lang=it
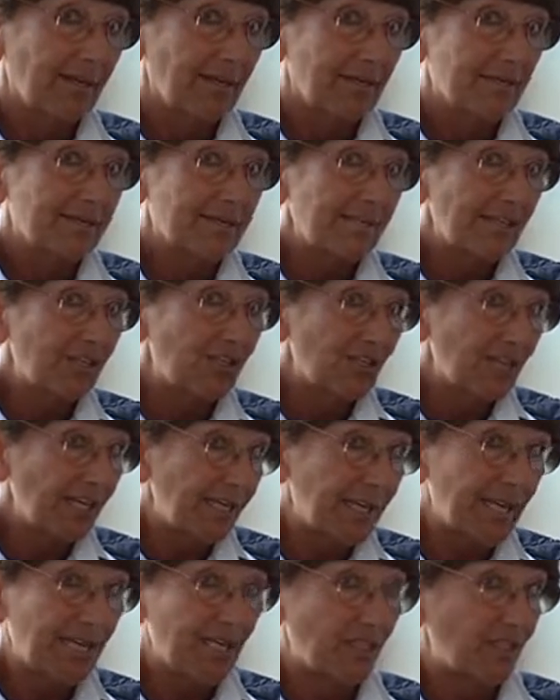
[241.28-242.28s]
Se c'è
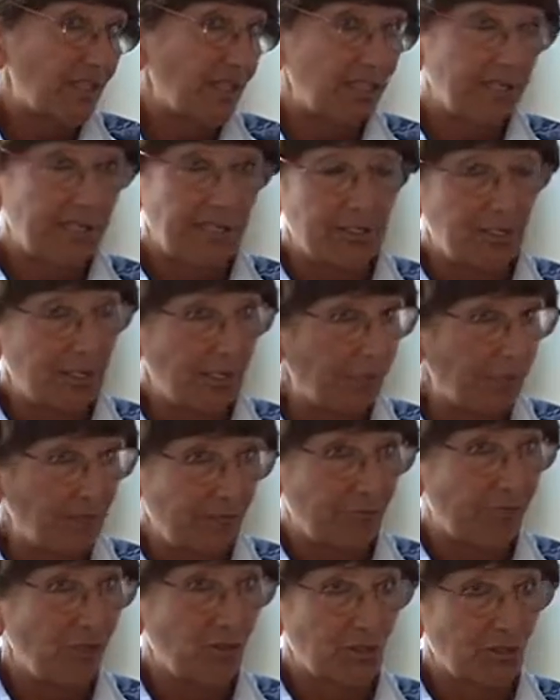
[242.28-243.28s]
nascita c'è per
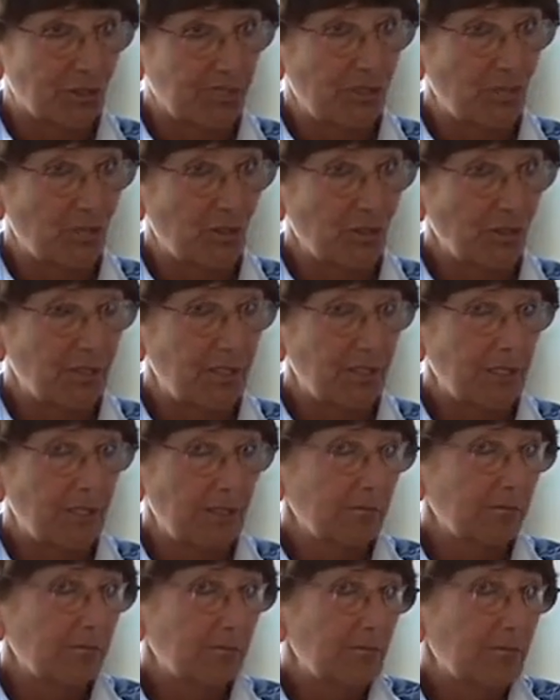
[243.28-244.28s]
forza
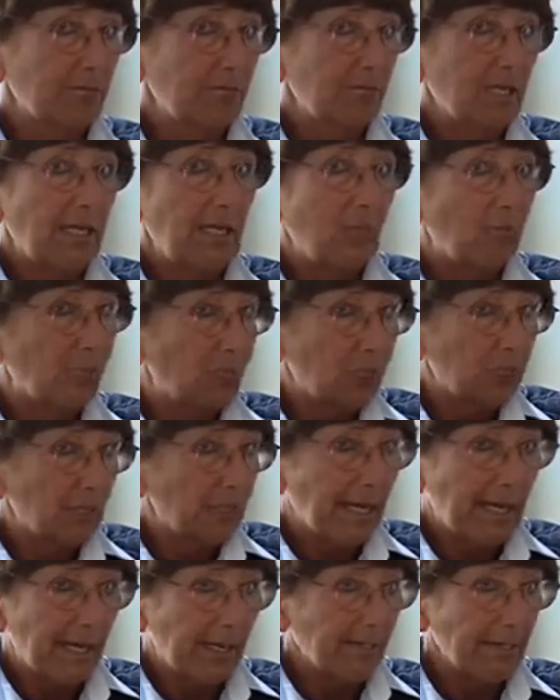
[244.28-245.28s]
morte, il più
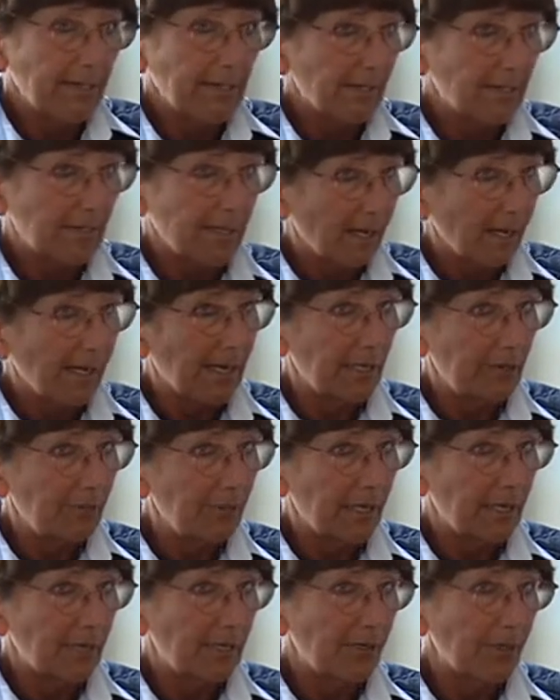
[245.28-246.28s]
tardi sarà il
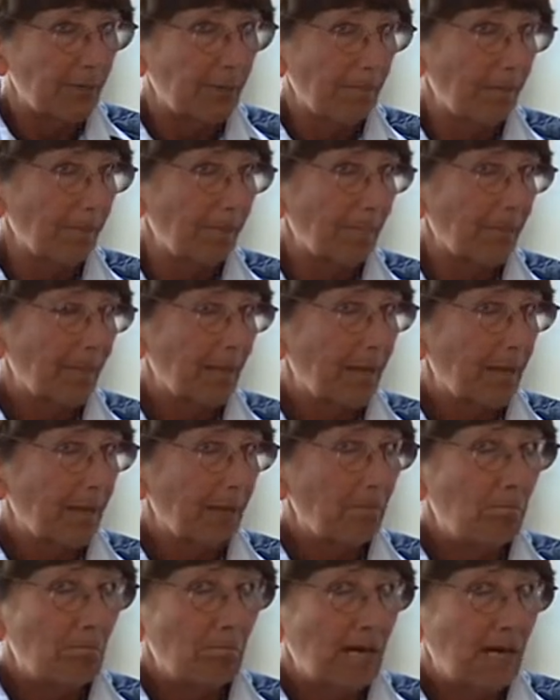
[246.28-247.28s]
meglio
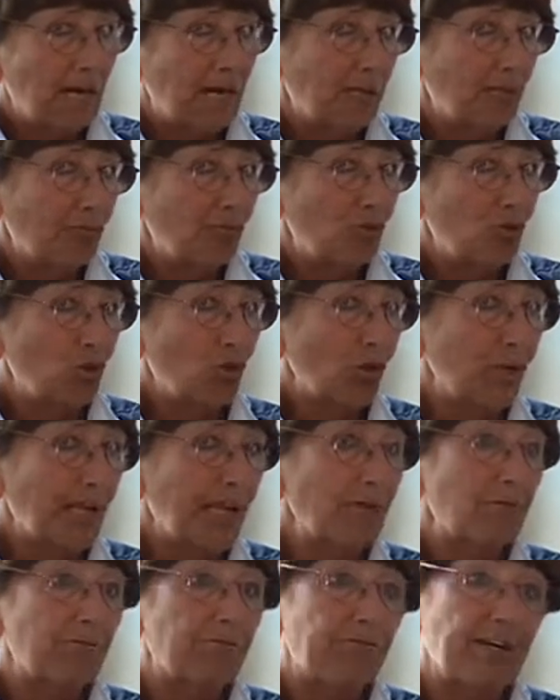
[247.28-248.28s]
ma non è
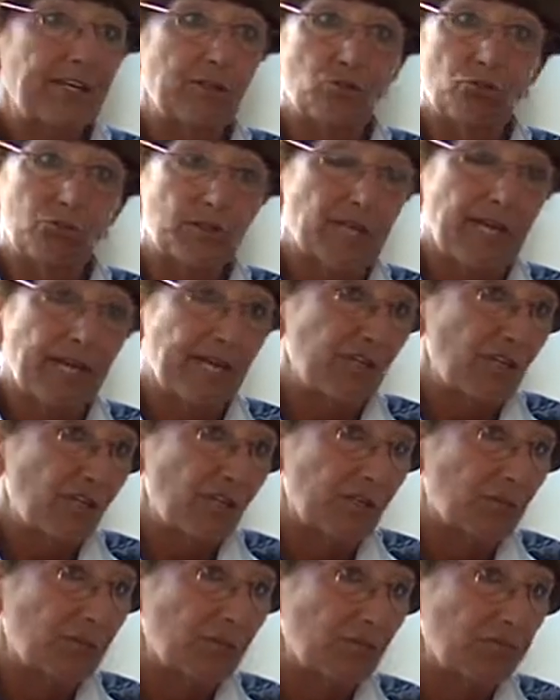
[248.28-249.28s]
un fatto
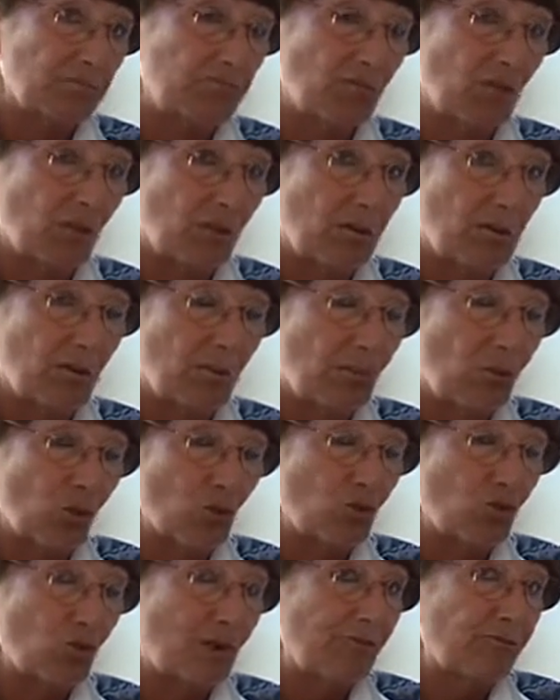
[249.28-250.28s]
tragico, lo, lo
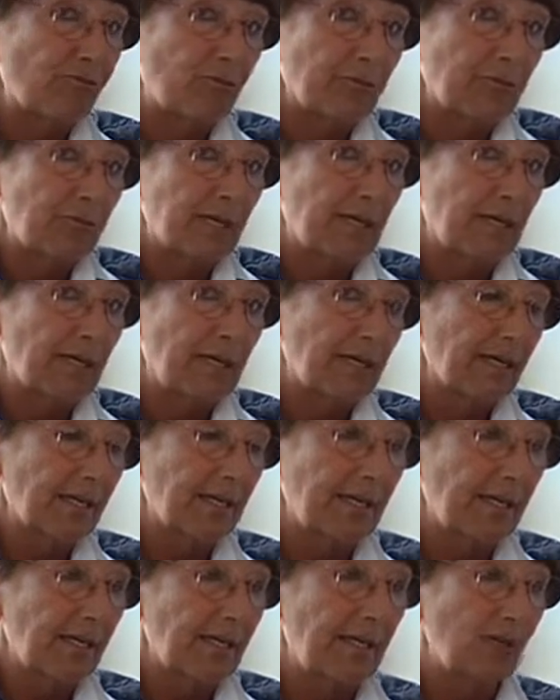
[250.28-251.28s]
posso
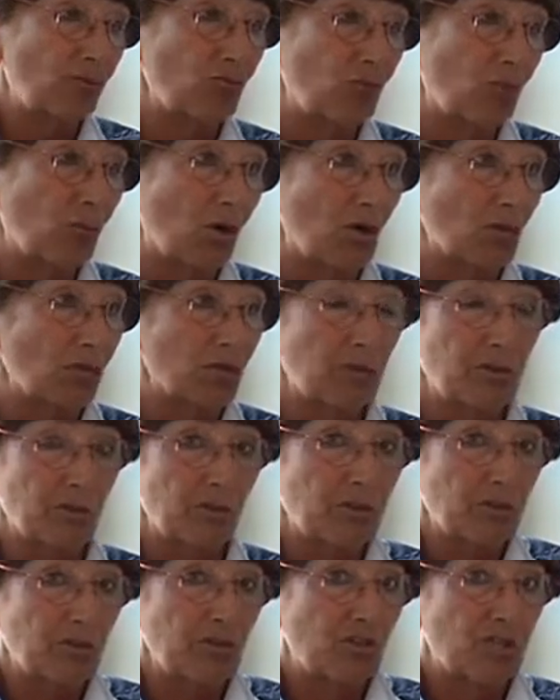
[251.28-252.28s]
affrontare in un modo,
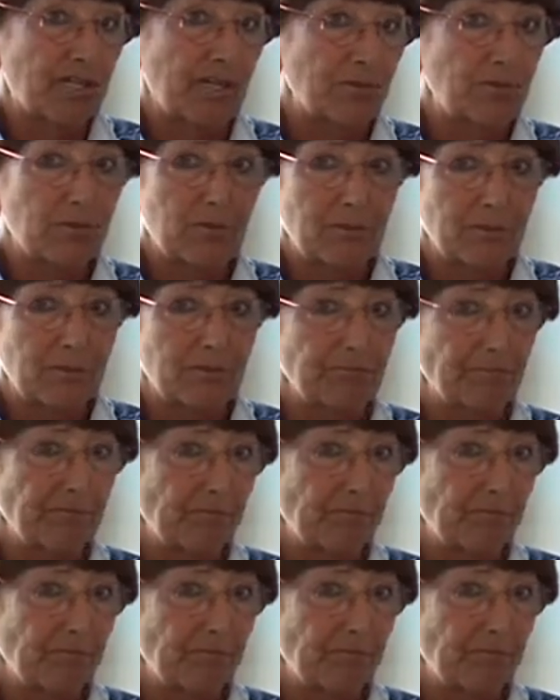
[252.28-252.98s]
diciamo,